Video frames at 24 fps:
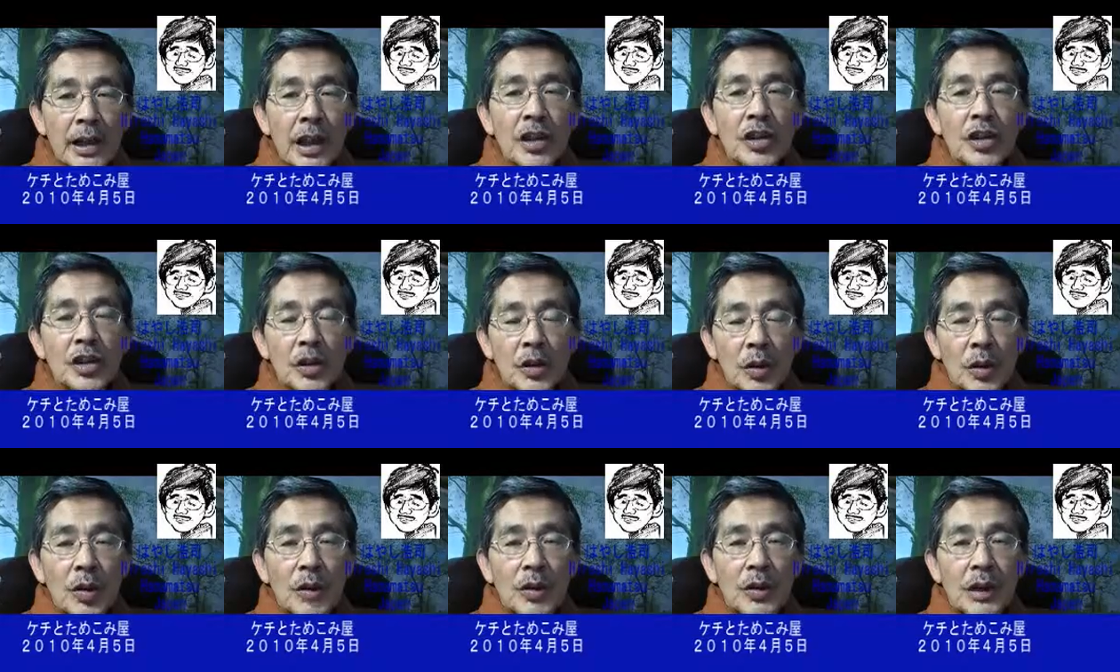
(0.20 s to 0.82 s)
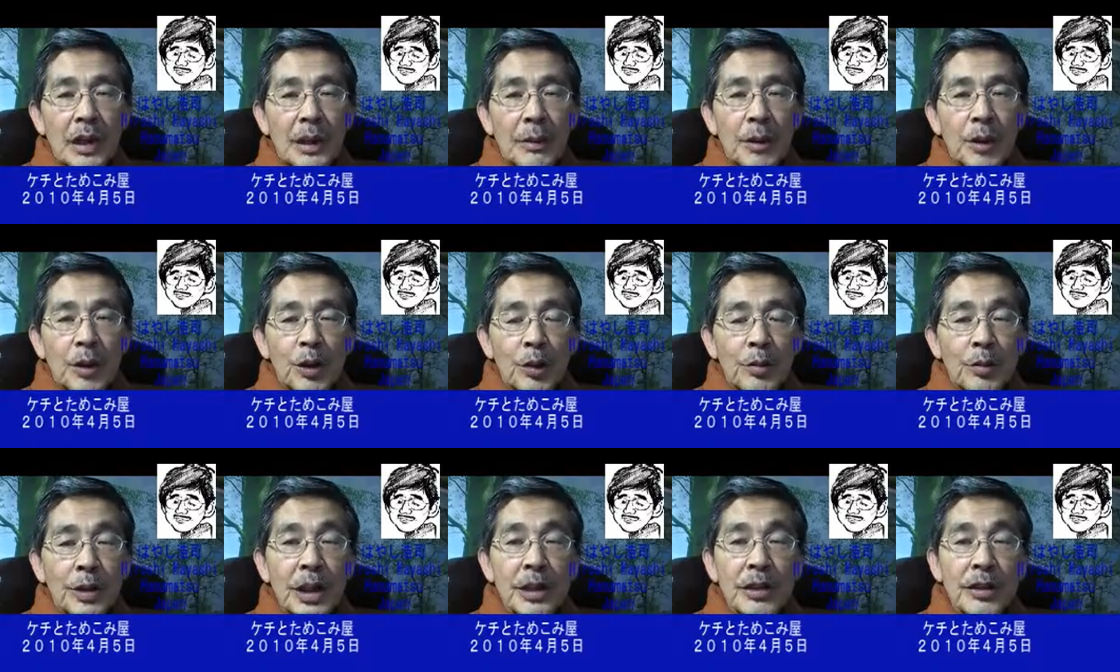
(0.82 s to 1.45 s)
ケチと溜め
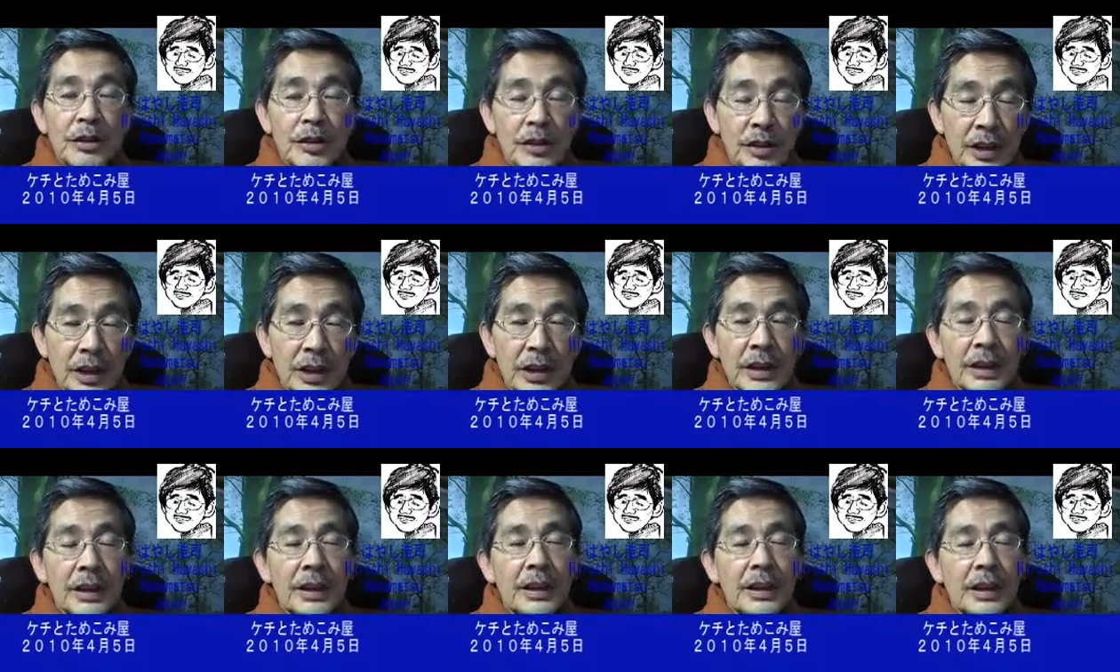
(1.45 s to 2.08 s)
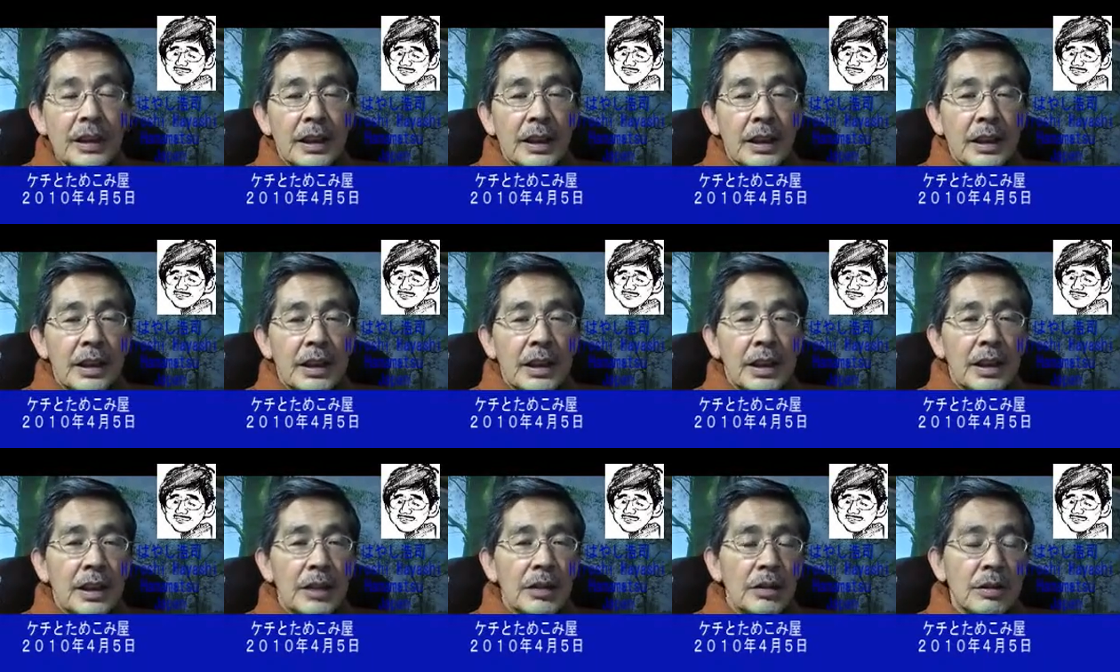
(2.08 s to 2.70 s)
込みはですね、
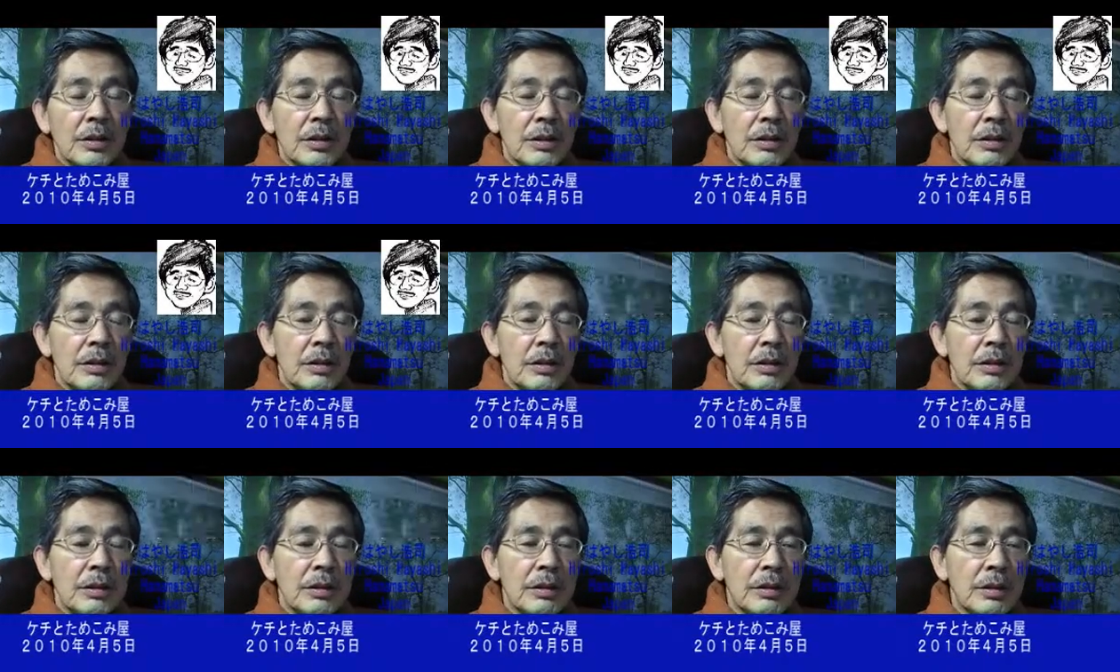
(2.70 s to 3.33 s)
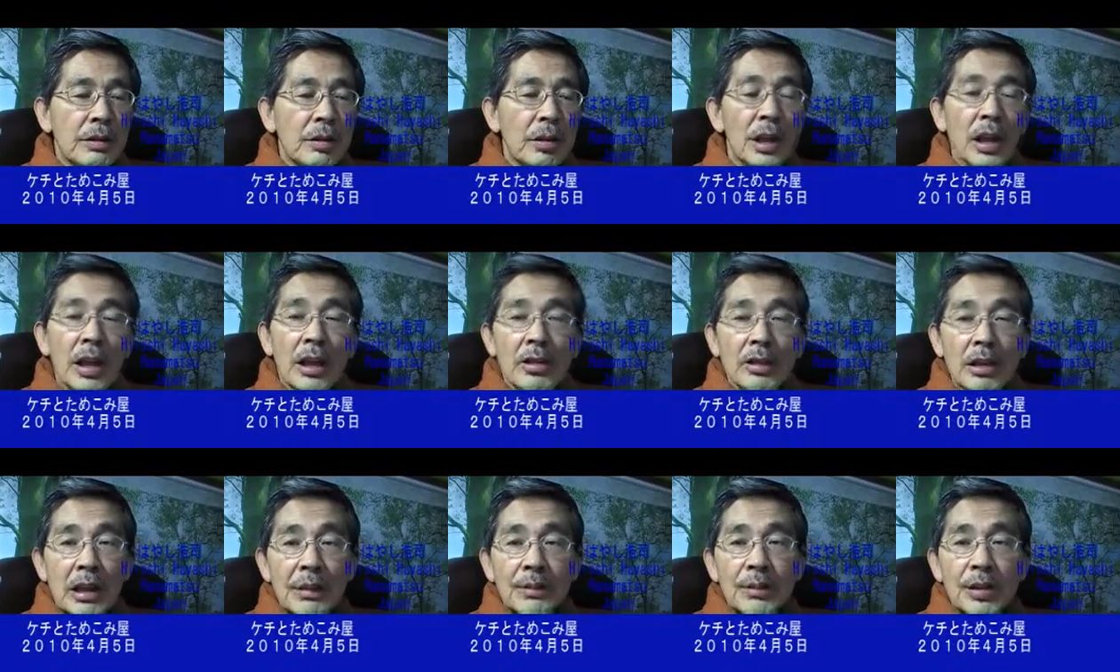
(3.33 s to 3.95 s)
あの、これ
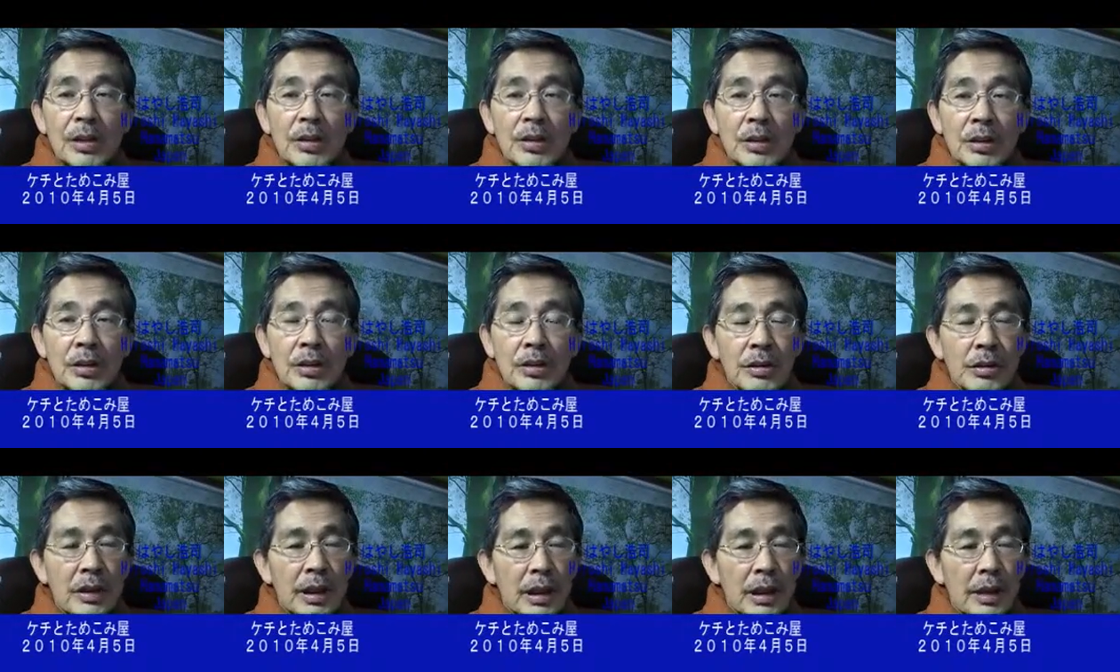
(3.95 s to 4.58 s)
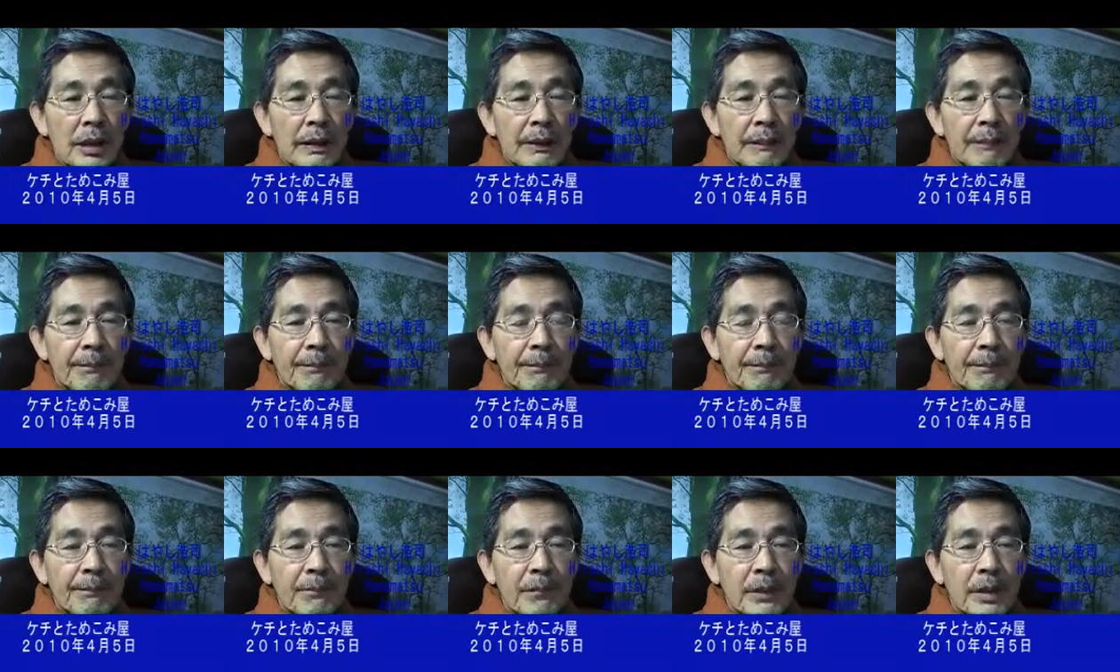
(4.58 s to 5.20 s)
はあの紙一重というか、
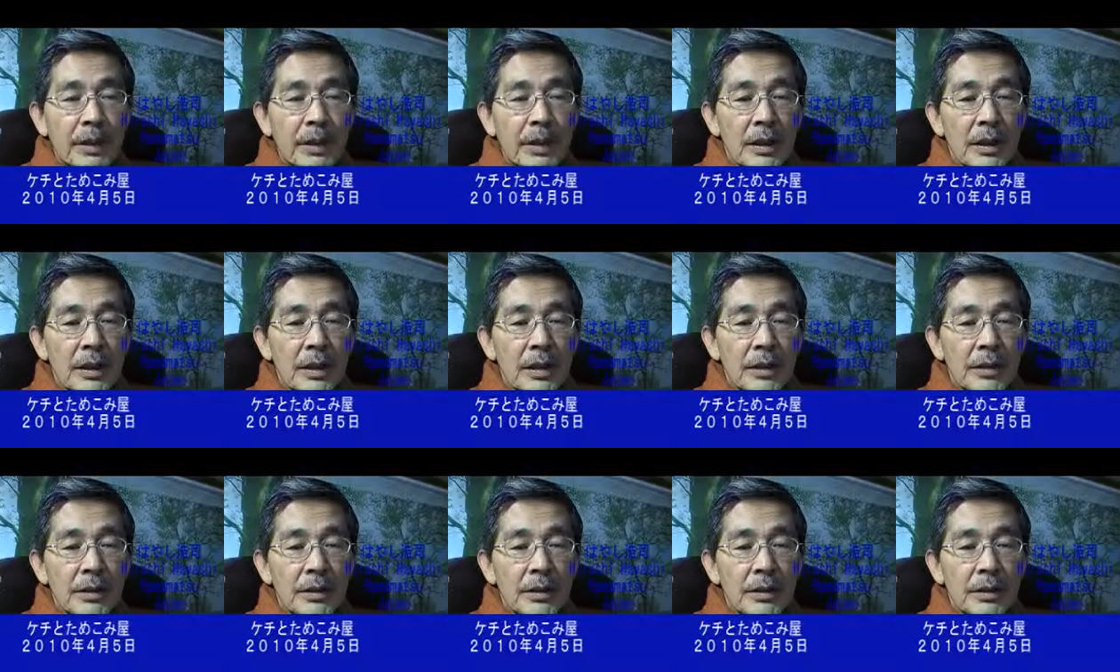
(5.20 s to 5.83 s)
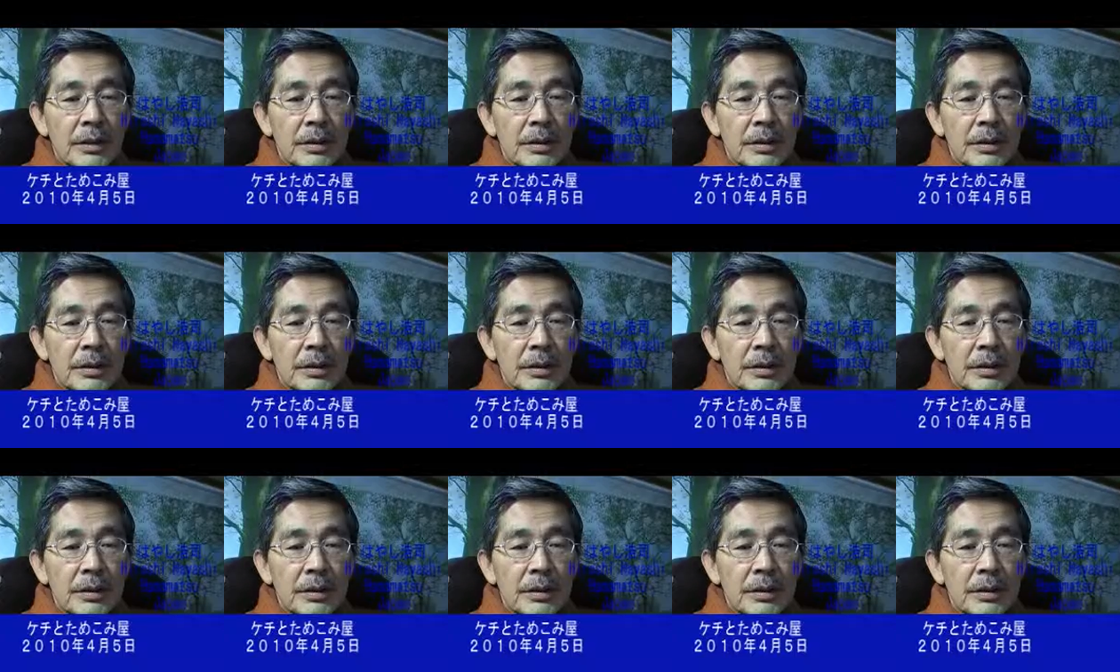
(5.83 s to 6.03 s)
あの、